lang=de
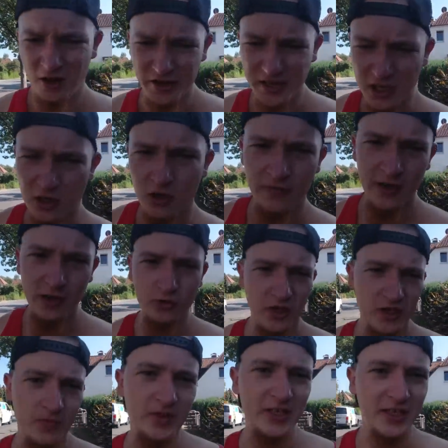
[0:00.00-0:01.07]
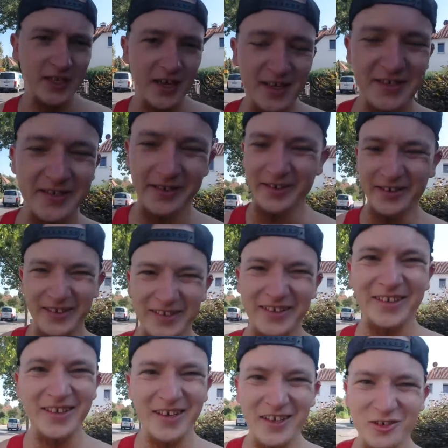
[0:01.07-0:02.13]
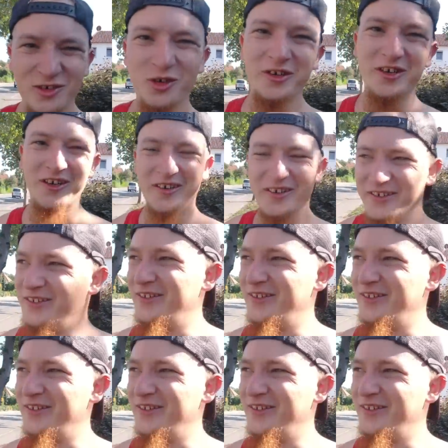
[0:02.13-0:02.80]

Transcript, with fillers: Und dann können wir dort Mittag essen. Döner.